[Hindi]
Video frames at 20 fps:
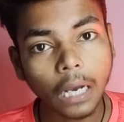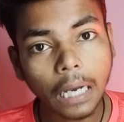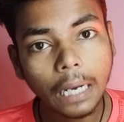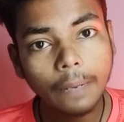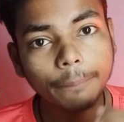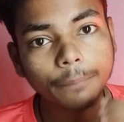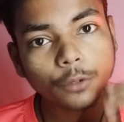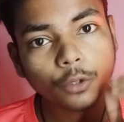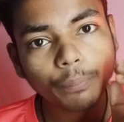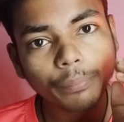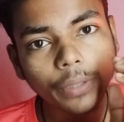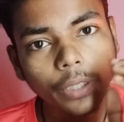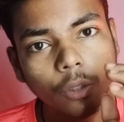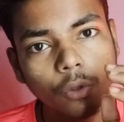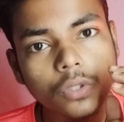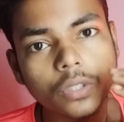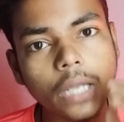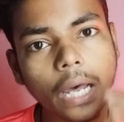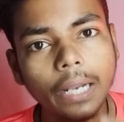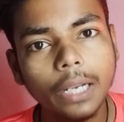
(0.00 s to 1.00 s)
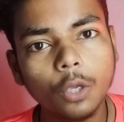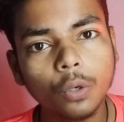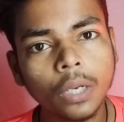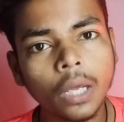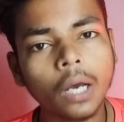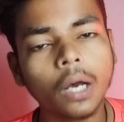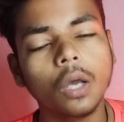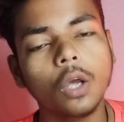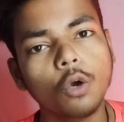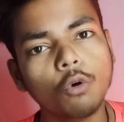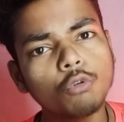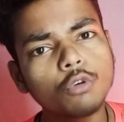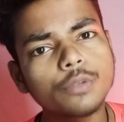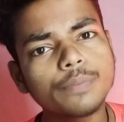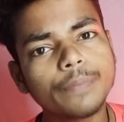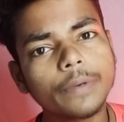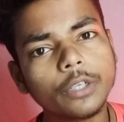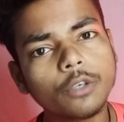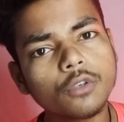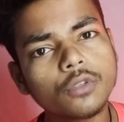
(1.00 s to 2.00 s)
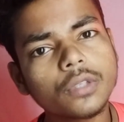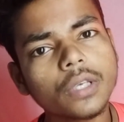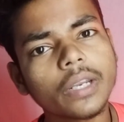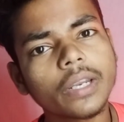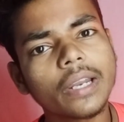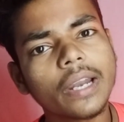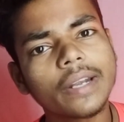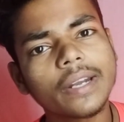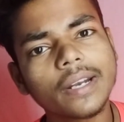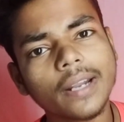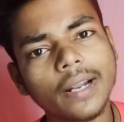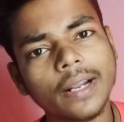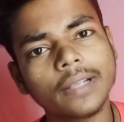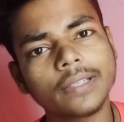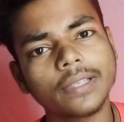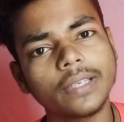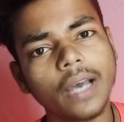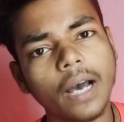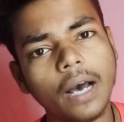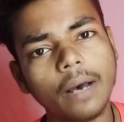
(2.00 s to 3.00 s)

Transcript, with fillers: आप जो वीडियोस डाले हो ना उस वीडियो से रिलेटेड रहना चाहिए